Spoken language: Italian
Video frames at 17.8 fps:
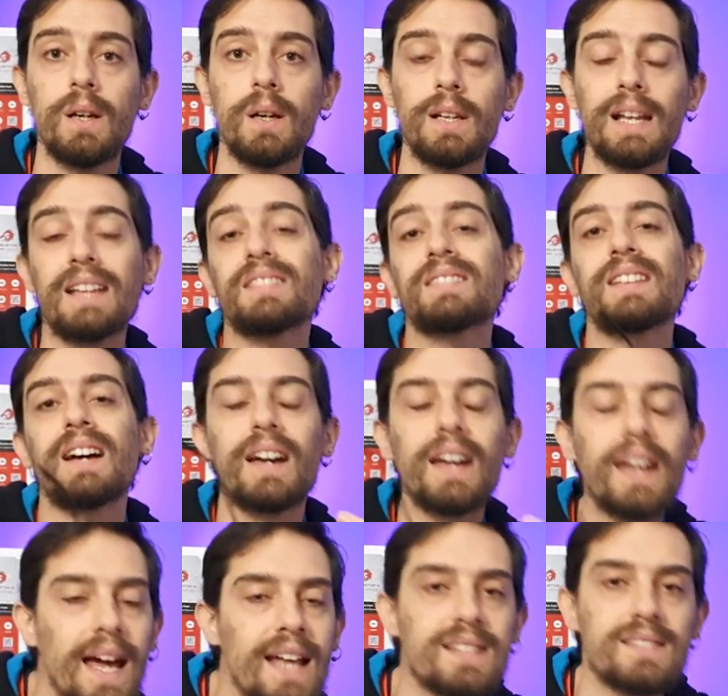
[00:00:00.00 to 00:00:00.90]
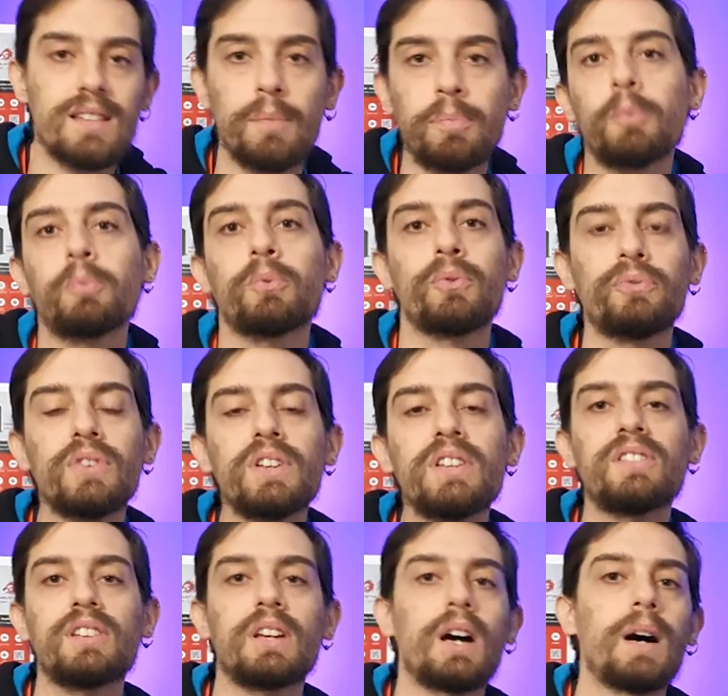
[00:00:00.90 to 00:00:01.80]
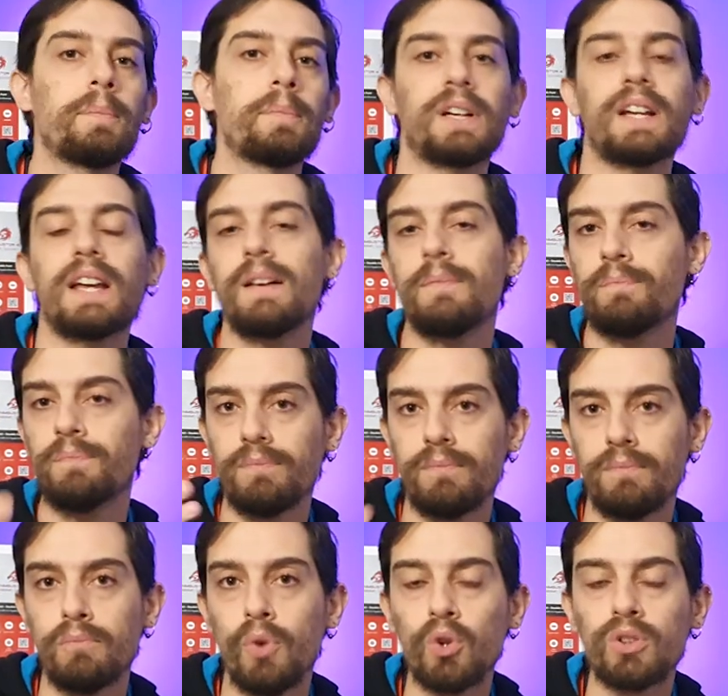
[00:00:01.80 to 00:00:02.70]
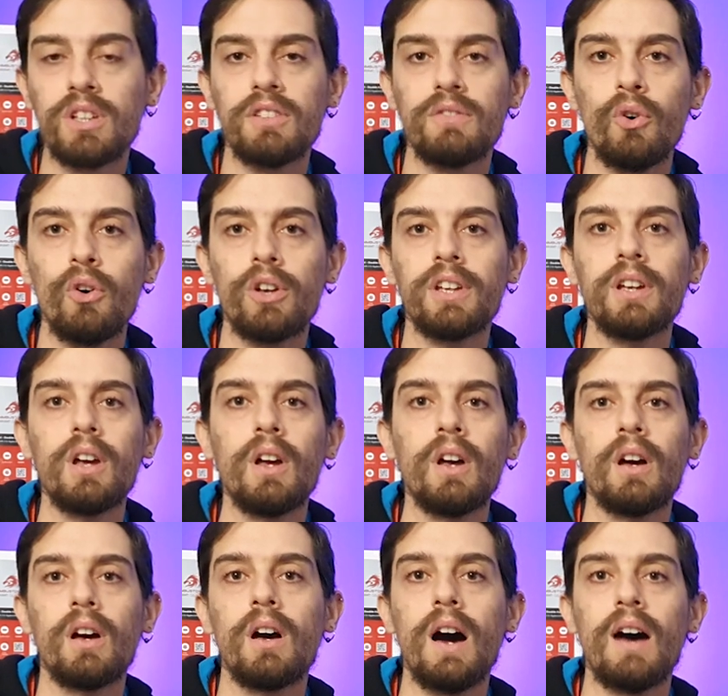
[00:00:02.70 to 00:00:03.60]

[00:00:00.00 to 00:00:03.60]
eh, la stanchezza proprio fisica perché molti di voi eh,